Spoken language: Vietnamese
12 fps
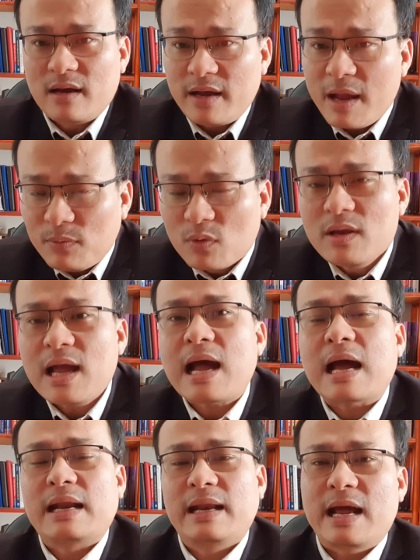ép chủ
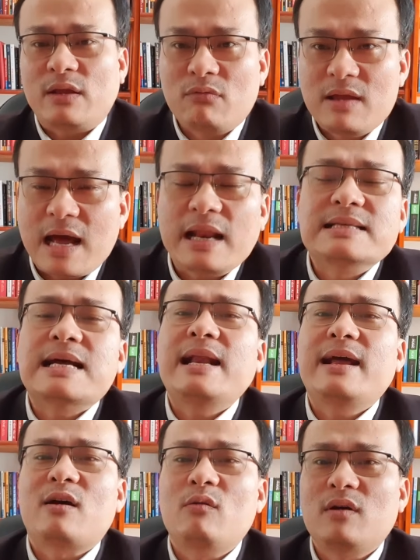nhà để chủ nhà này giá
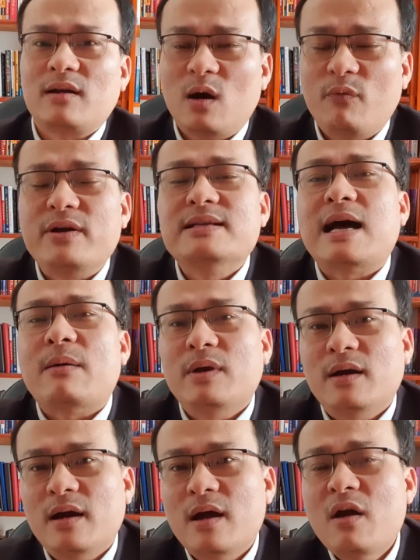này không được đâu phải giảm
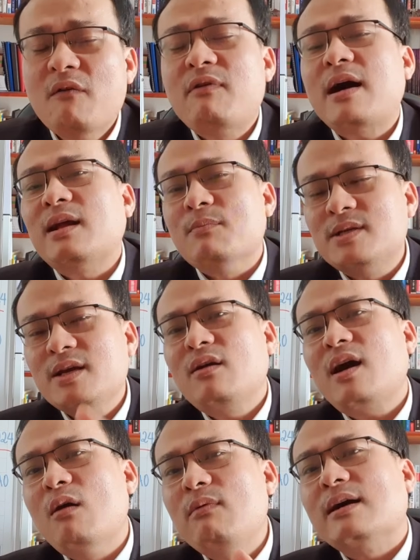nữa và thậm chí các
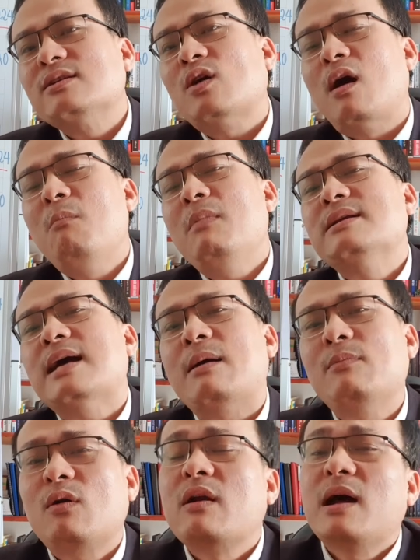ông hàng xóm mà giảm
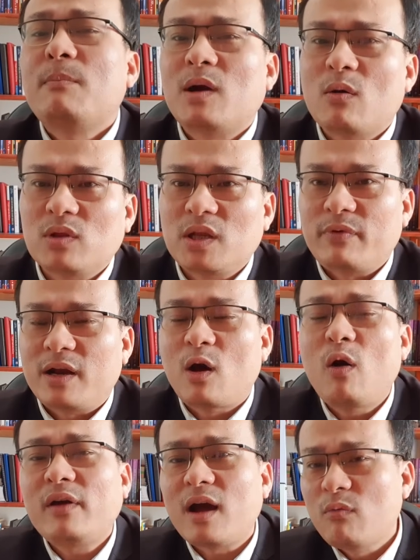nó còn 5 đồng thì phải
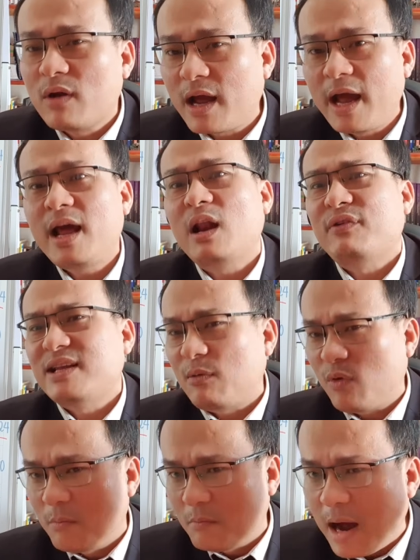nói cái ông kế là phải giảm
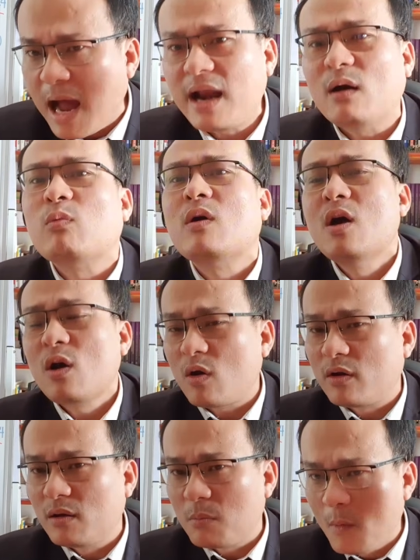còn 3 đồng
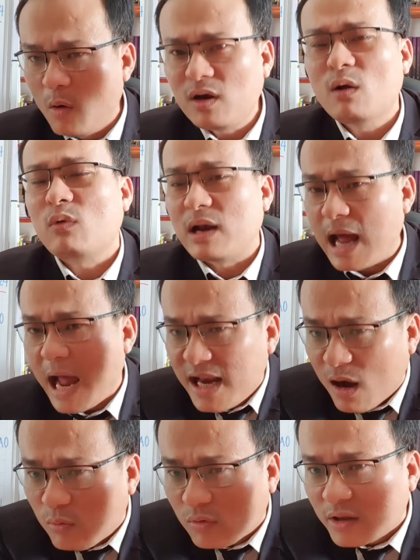còn được 4 đồng còn hai
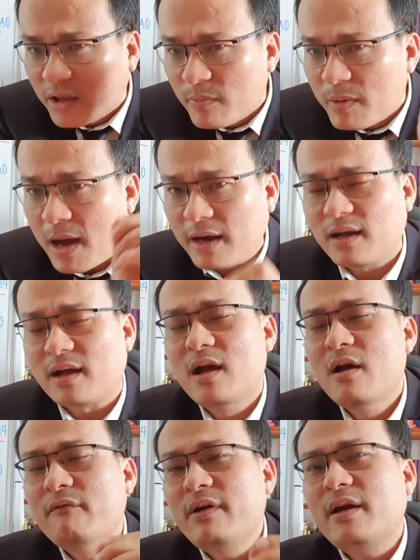đồng thì mới bán được
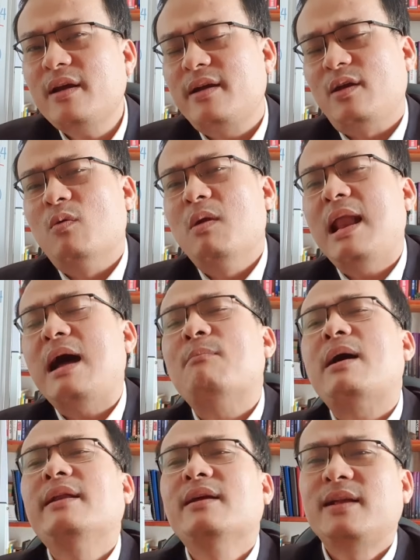với cái kiểu làm
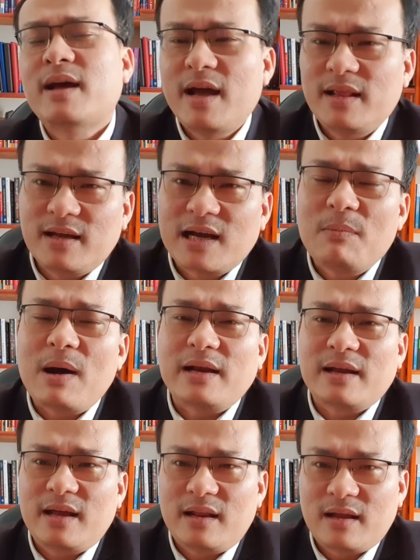ăn như thế thì các bạn
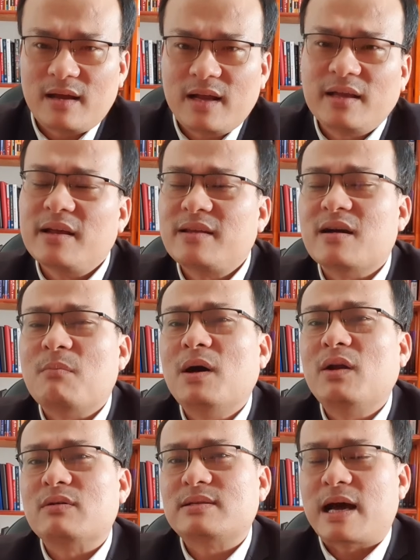nghĩ cái thị trường bất
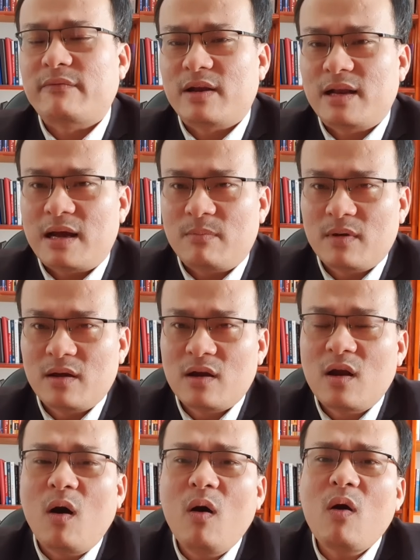động sản Việt Nam
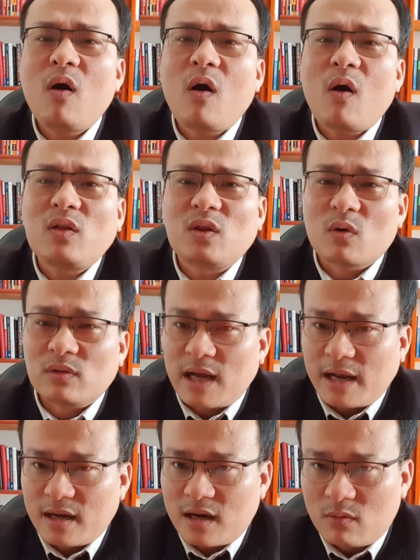nó có tồn
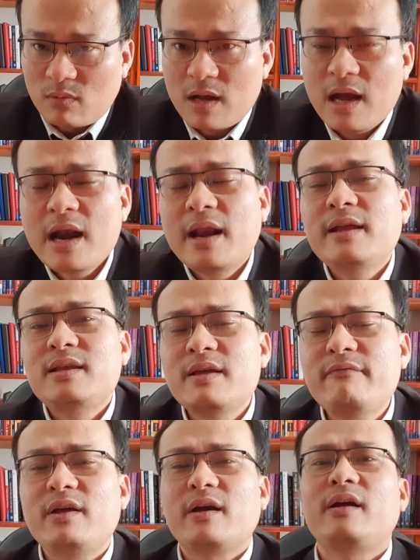tại được không nên
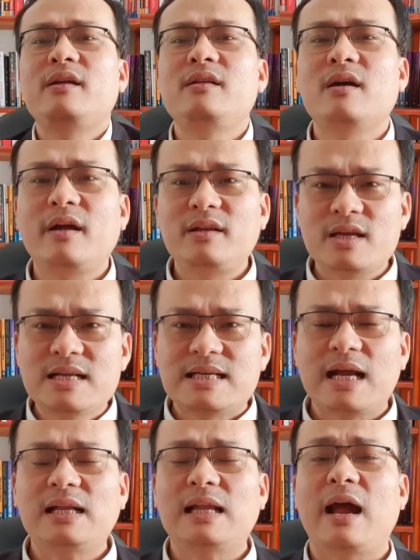chính vì cái những cái chính
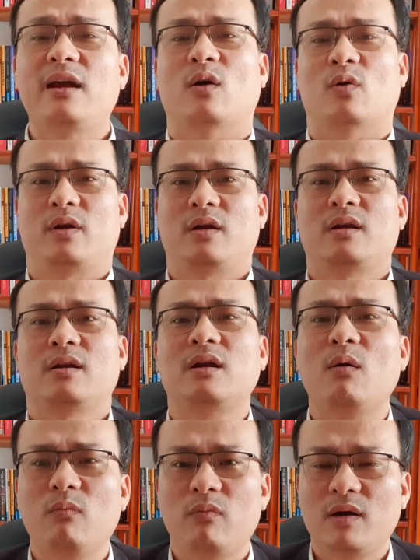sách thay đổi
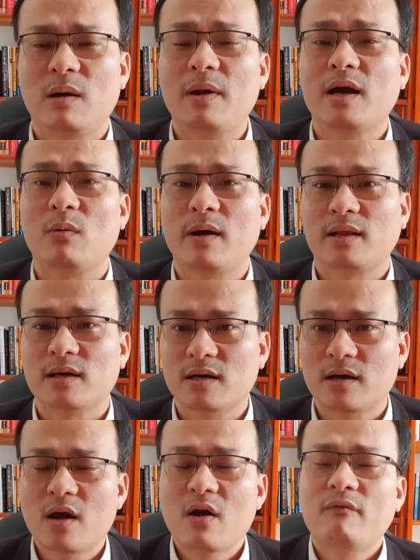trong năm
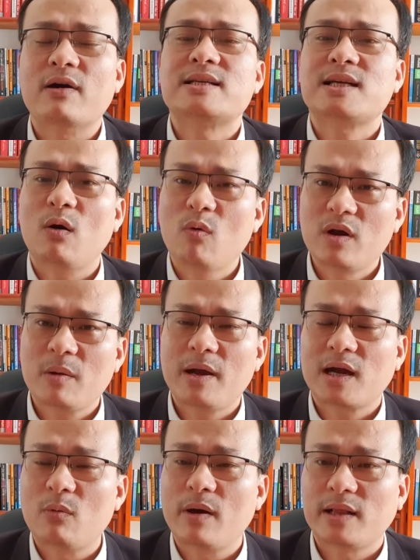2024 và sau năm
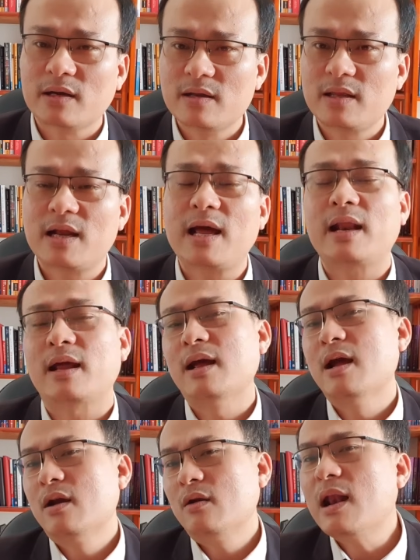2024 như thế này
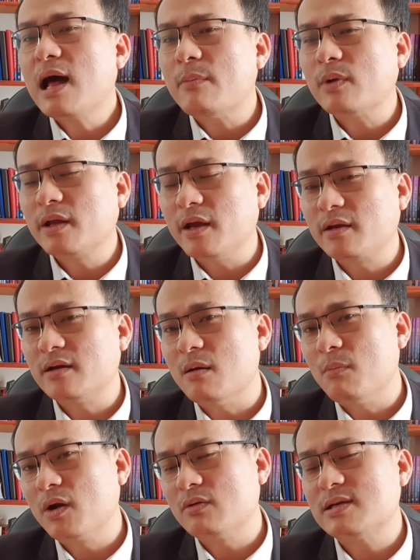nó làm cho thị trường
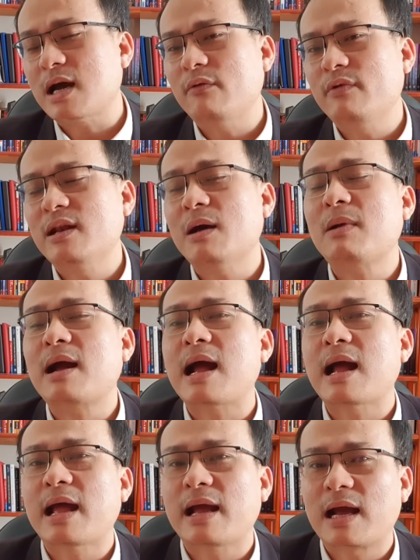bất động sản Việt Nam
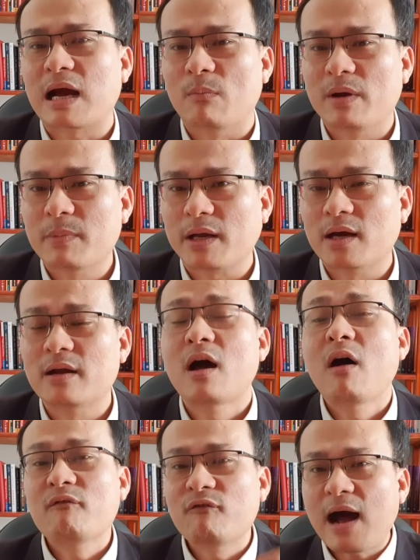càng ngày càng minh bạch hơn
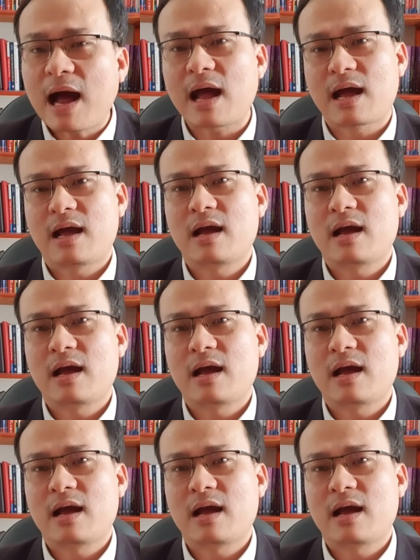và